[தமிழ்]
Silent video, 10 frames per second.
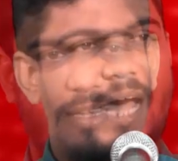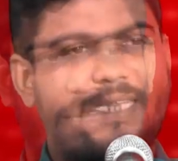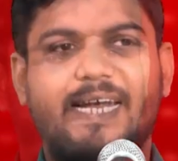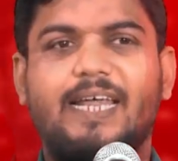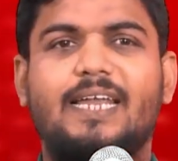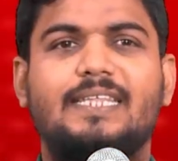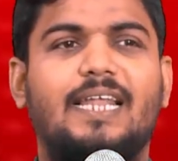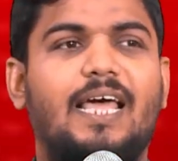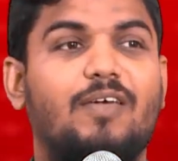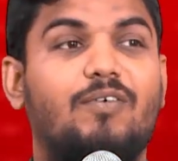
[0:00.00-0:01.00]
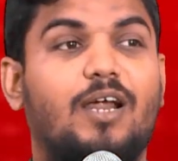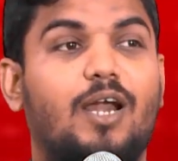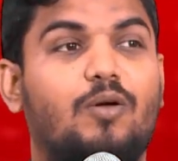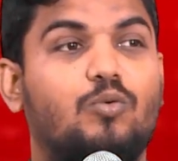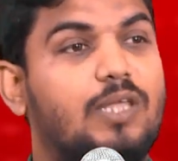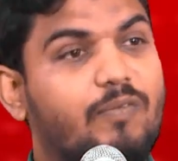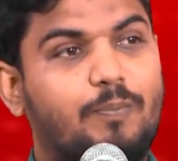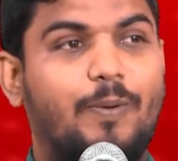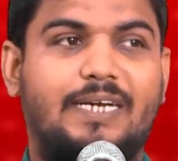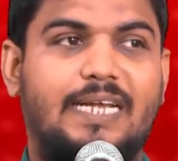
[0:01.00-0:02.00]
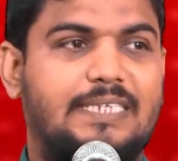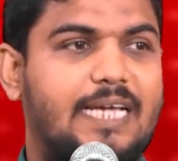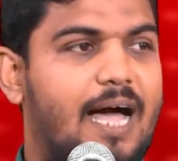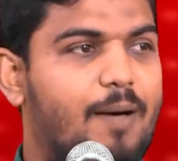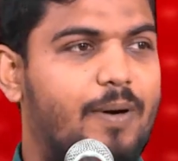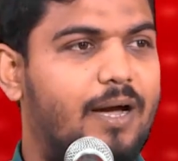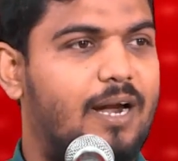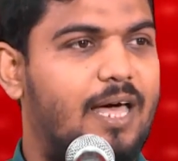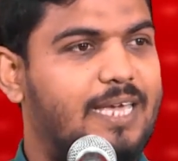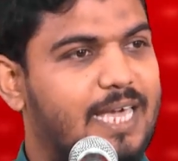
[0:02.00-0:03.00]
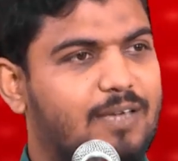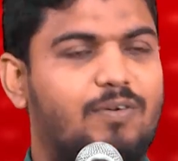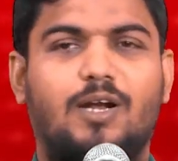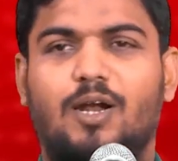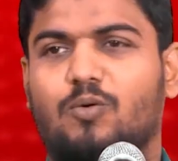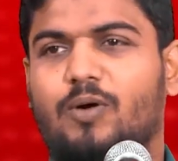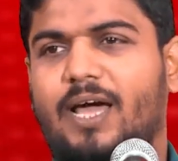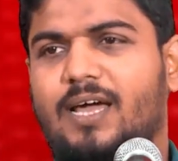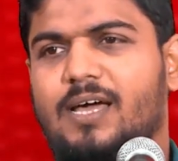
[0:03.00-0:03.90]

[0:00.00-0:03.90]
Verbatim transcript: அதே நேரத்தில் இவர்கள் உதவி பெற்ற சகாபாக்களாகிய இவர்கள் கூட